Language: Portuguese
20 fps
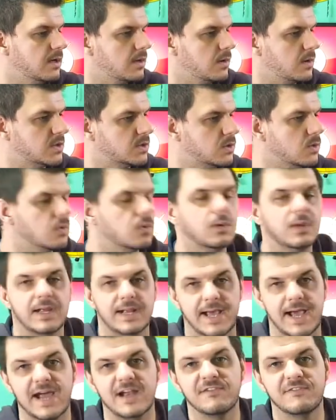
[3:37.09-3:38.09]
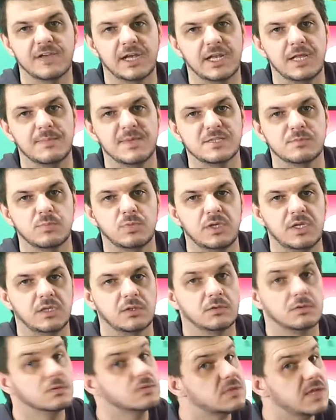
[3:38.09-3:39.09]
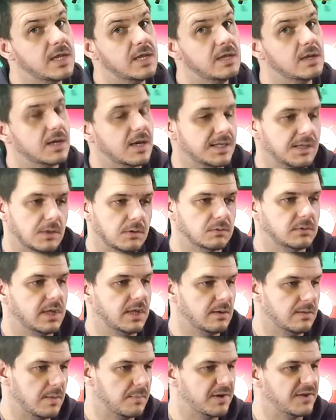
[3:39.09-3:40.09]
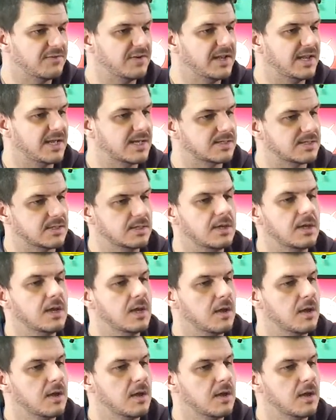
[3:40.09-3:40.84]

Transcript: Eu acho que um cooler a ar ficaria mais bonito. Não sei, cada um tem uma preferência.